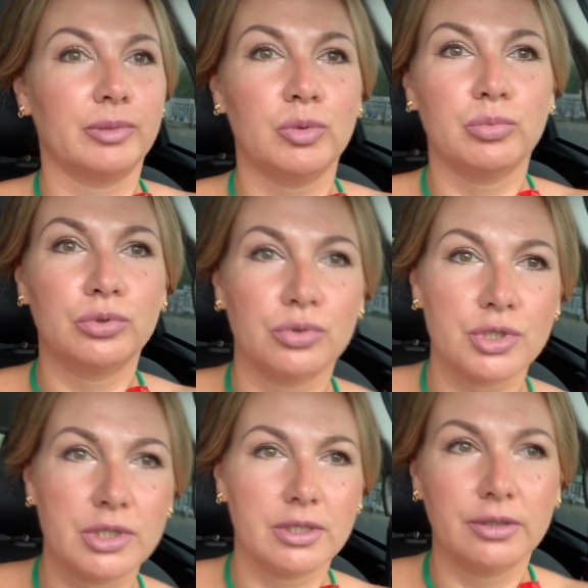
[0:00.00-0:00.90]
А моему будет
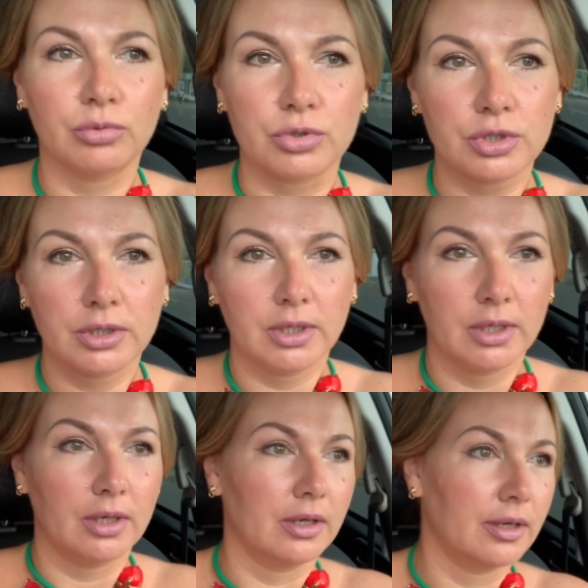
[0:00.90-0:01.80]
очень сильный дождь.
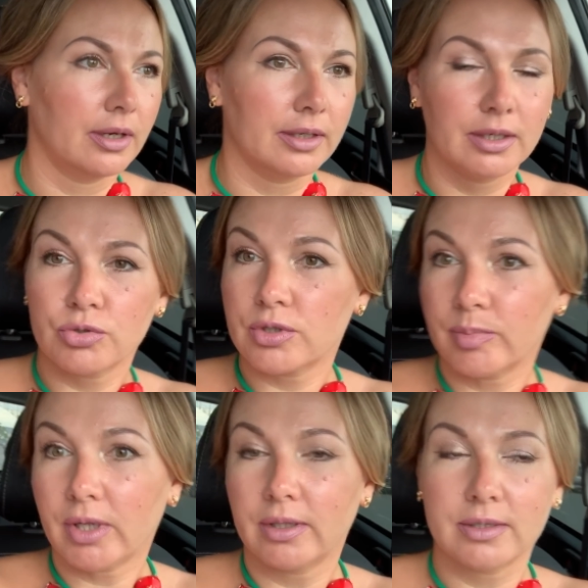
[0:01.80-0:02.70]
А я уже
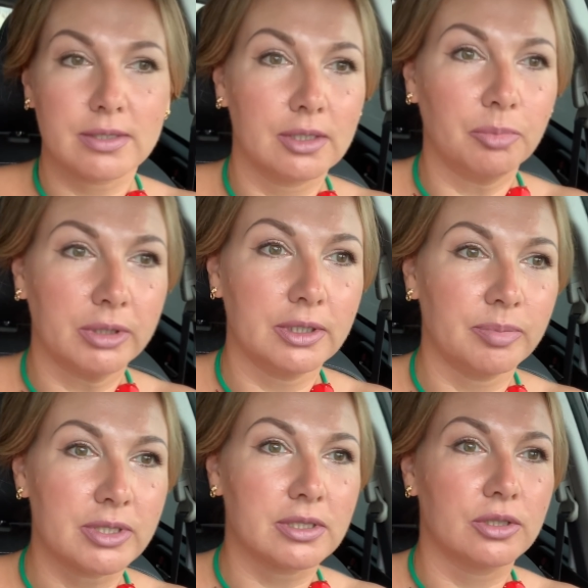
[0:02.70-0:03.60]
забрала с
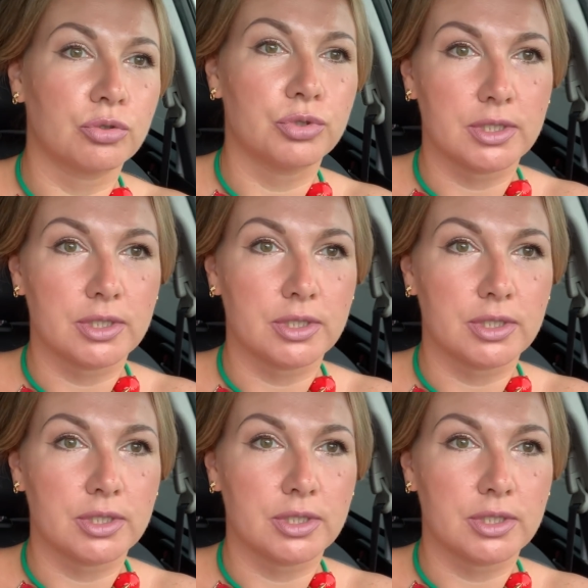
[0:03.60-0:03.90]
ЛДБТ посылочку.